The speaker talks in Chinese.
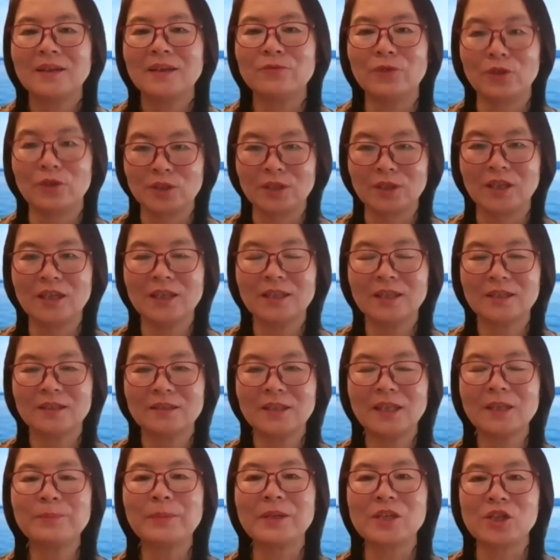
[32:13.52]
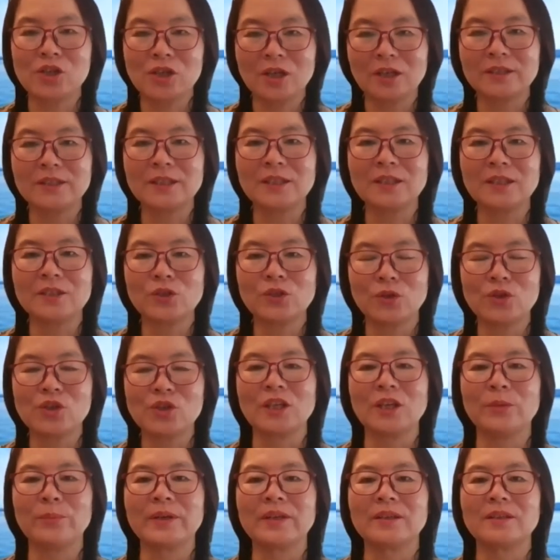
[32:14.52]
否则那本圣经就是
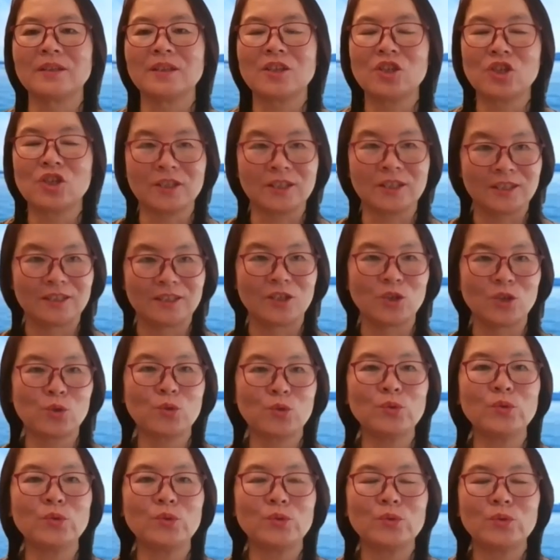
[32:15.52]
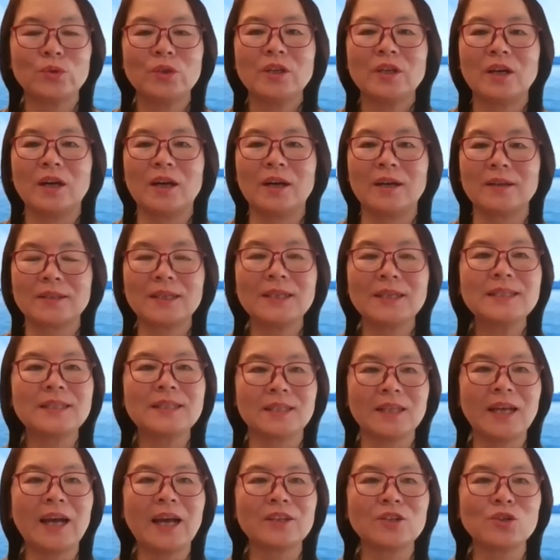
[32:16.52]
一本死的书。啊，跟其
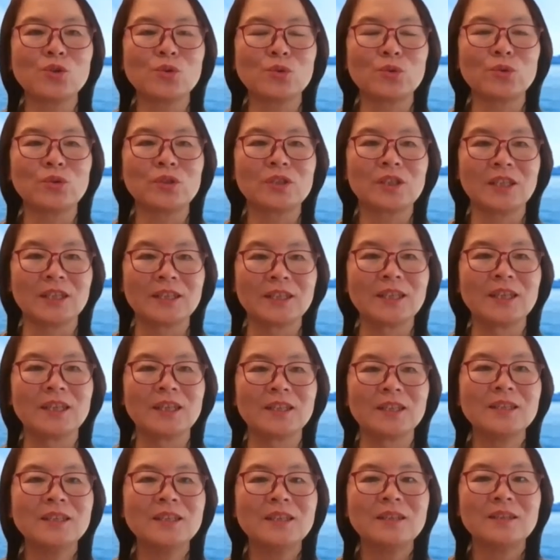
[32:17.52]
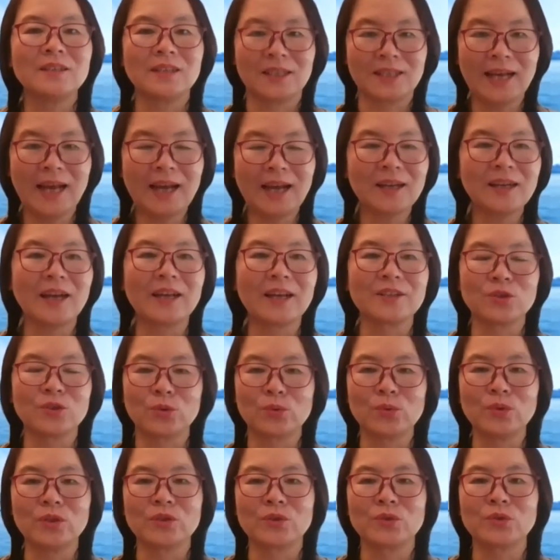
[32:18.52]
他的书可能你看看就
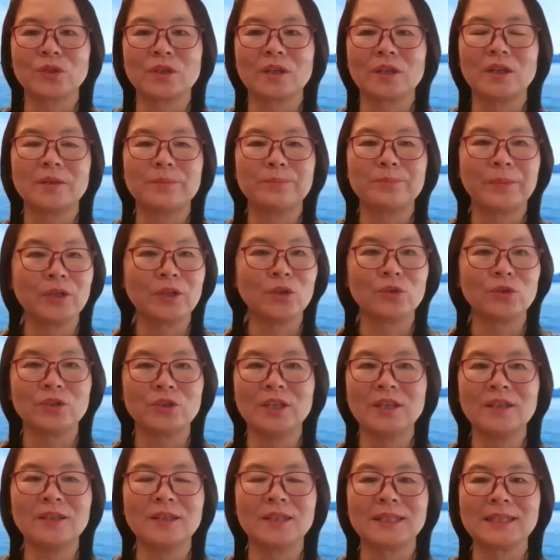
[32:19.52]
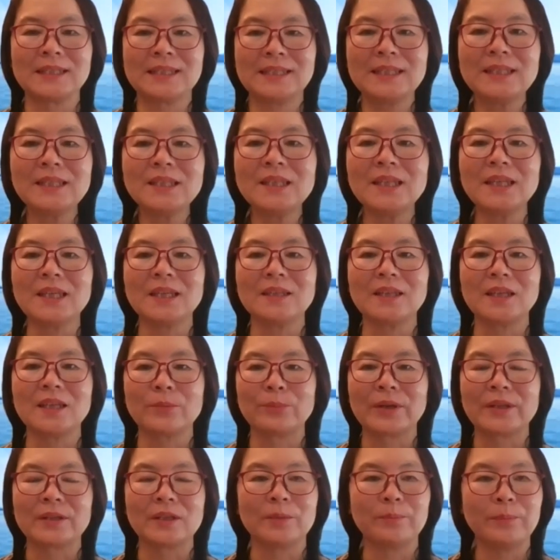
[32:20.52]
过去了，没有任何心灵里
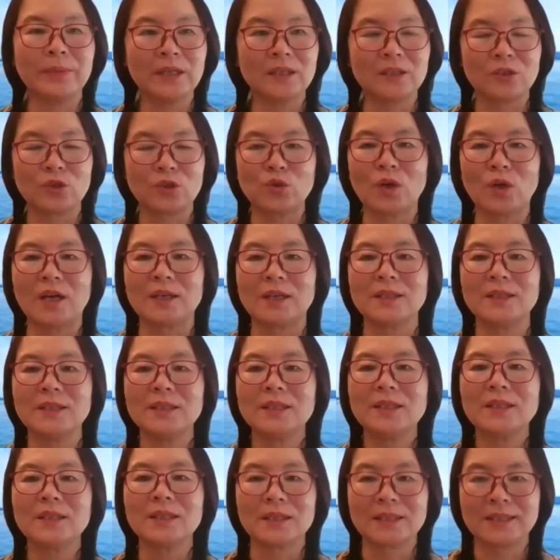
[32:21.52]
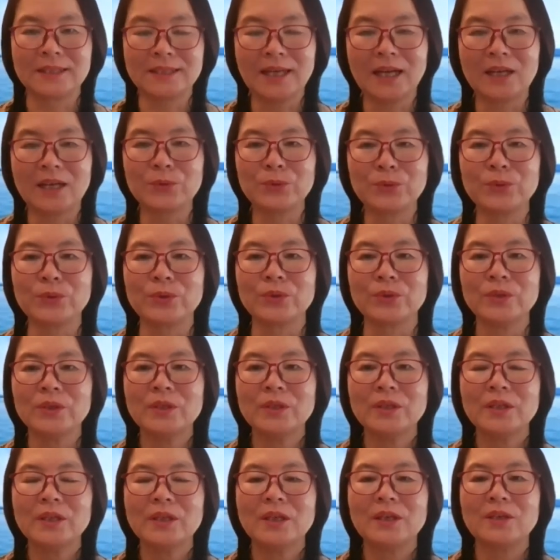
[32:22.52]
面的碰撞和相遇。
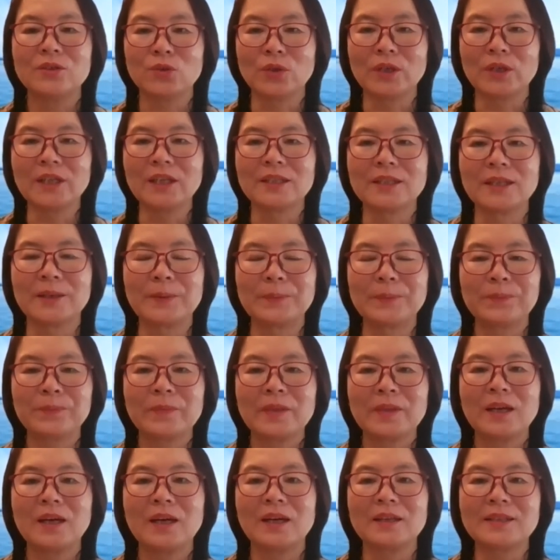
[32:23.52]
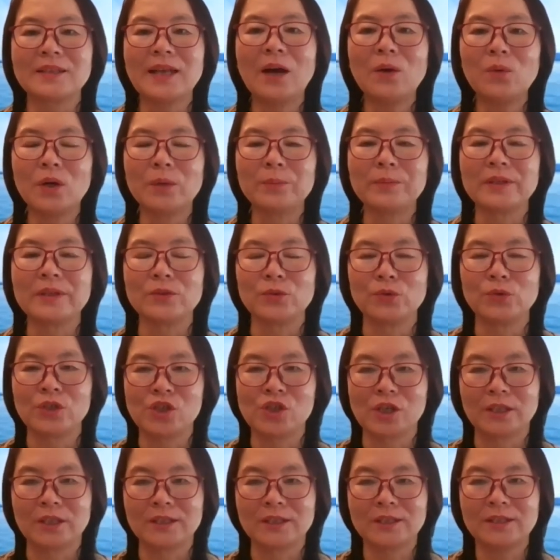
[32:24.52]
所以呢，当我们与
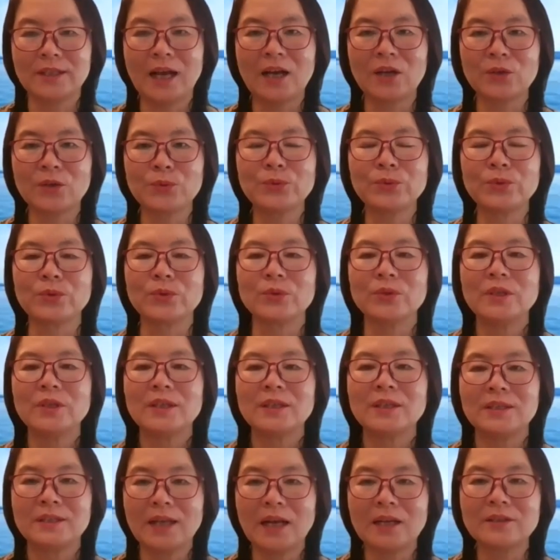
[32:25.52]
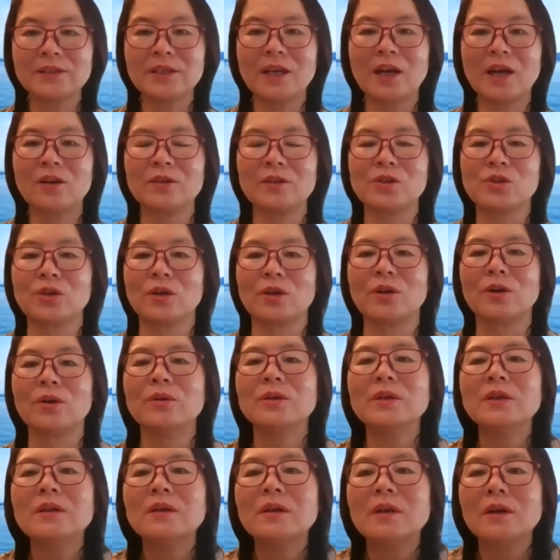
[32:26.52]
神相遇相交的时候，
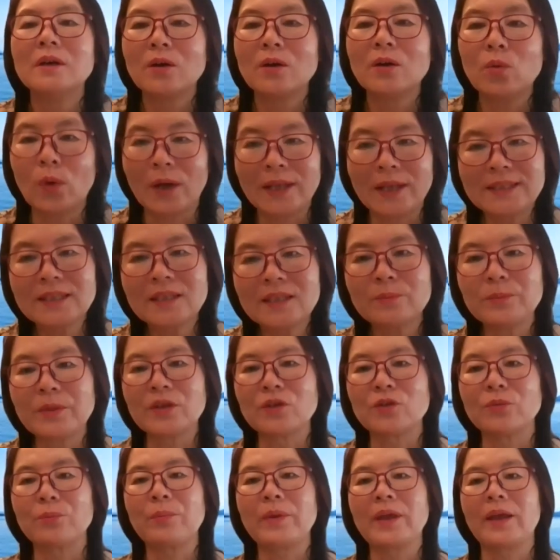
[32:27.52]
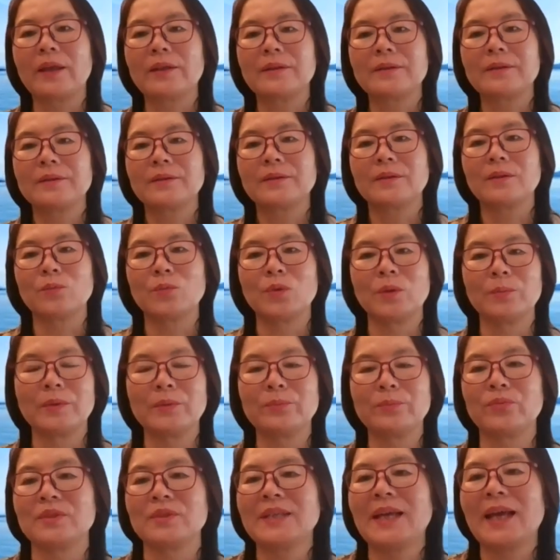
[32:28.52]
环境没有变，我们
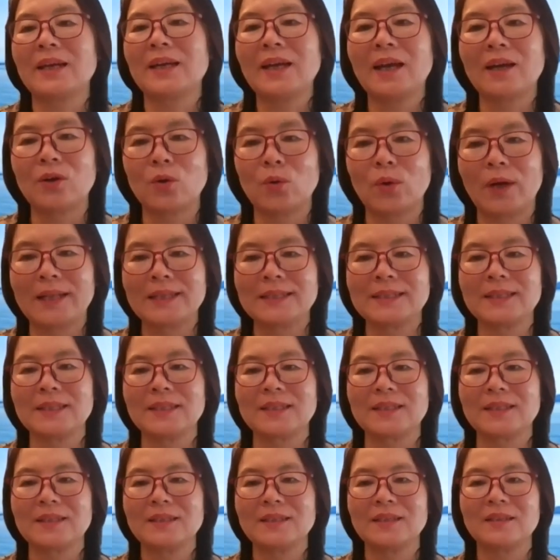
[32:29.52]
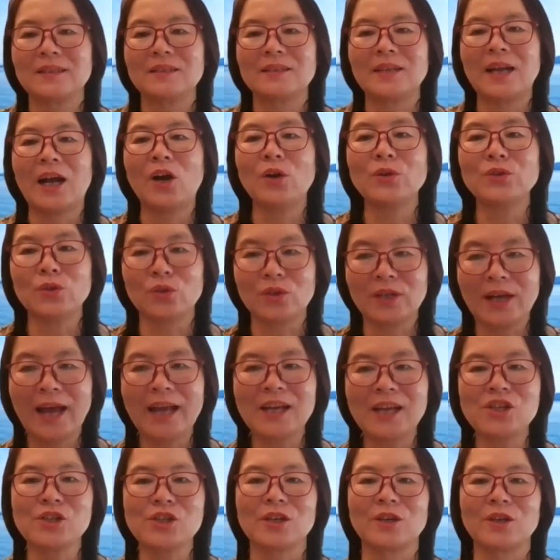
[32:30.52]
不再看环境，然后就开
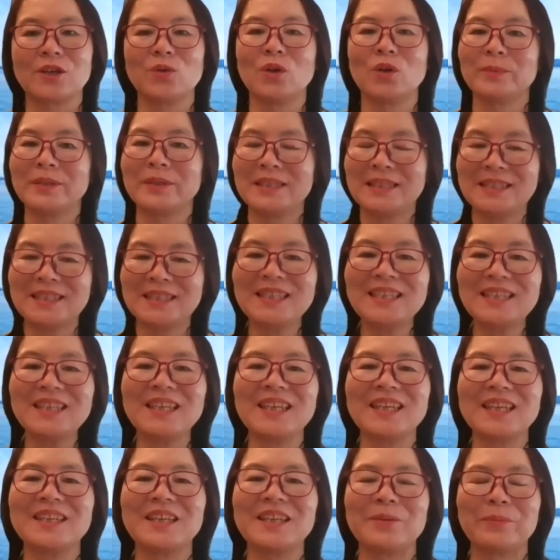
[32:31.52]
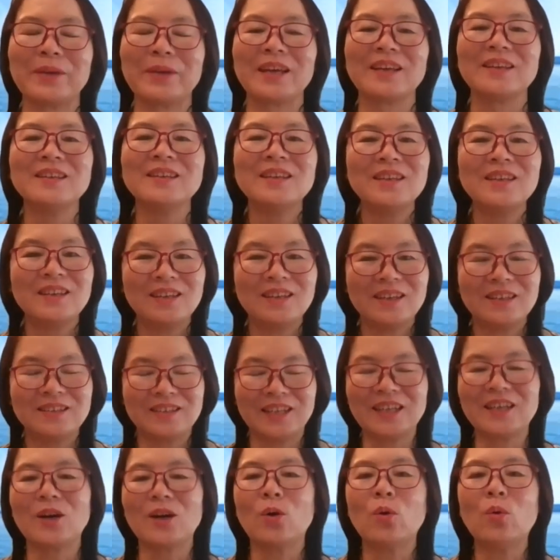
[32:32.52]
始了我们心灵里面
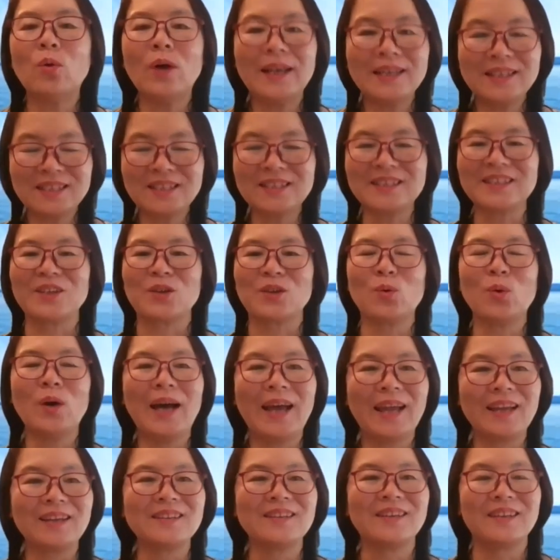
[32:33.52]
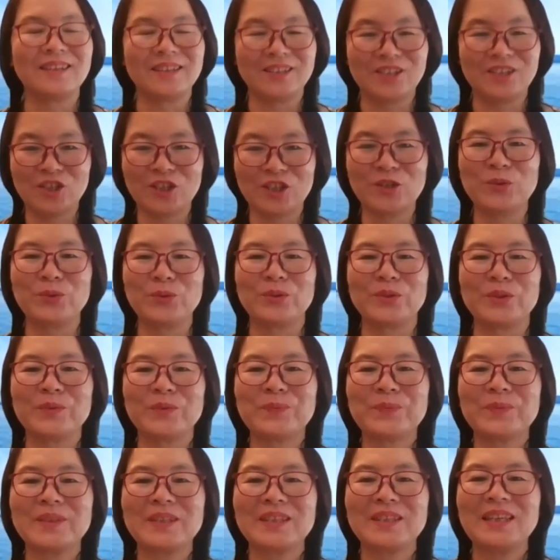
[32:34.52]
那个欢喜快乐的之旅。
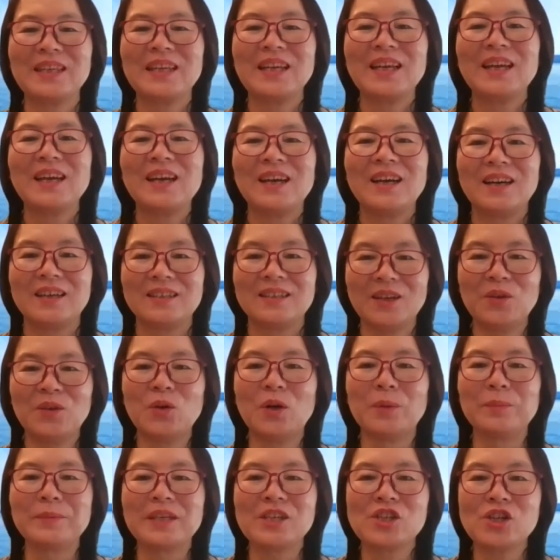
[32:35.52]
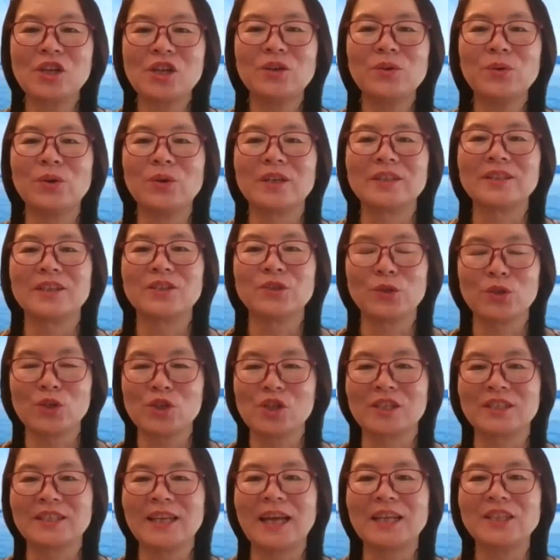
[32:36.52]
那我们的生活呢，就
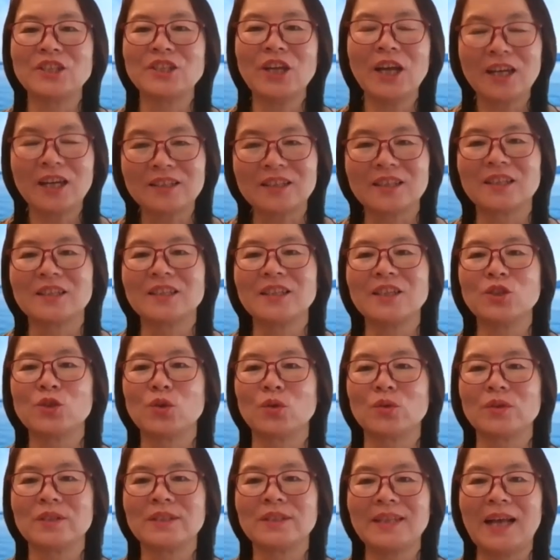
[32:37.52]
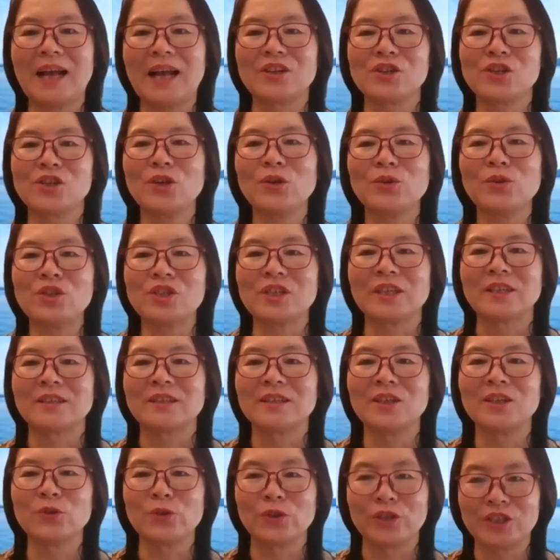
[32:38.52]
是在这样的一种享受神
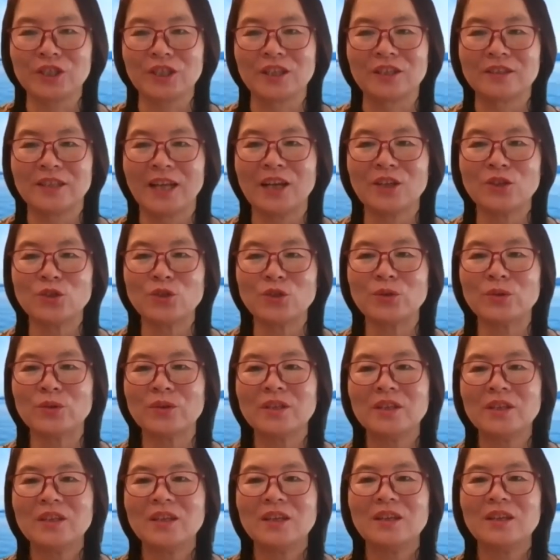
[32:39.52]
的旅程当中，